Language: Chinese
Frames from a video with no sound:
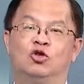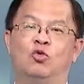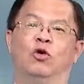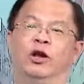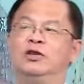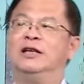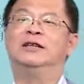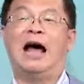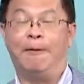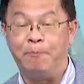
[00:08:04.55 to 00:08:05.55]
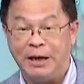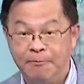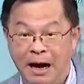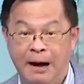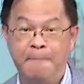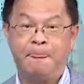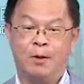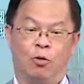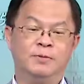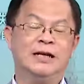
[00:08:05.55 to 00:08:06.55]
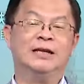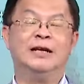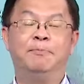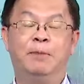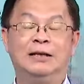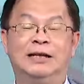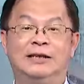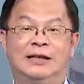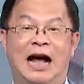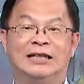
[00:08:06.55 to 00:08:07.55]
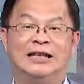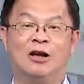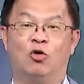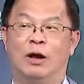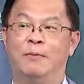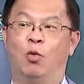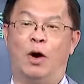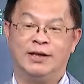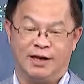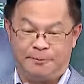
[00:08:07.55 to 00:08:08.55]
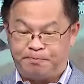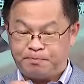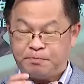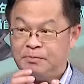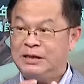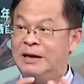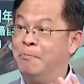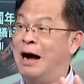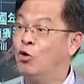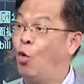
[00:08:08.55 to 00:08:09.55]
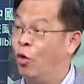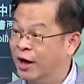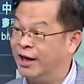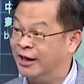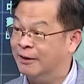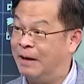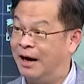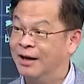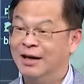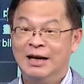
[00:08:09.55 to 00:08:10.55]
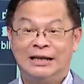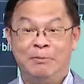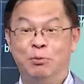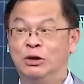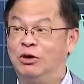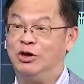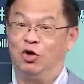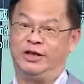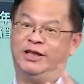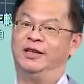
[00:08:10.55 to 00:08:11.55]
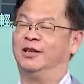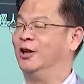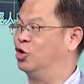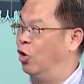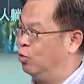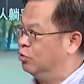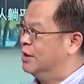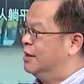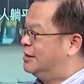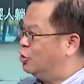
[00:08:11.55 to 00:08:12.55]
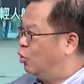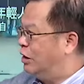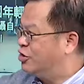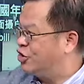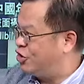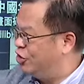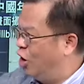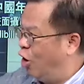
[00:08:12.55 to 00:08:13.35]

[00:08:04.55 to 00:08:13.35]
中国流行躺平吗？我们前曾经跟大家介绍过，他们玩这个芒果核嘛。他们目前为止有新的这个宠物，这个宠物叫石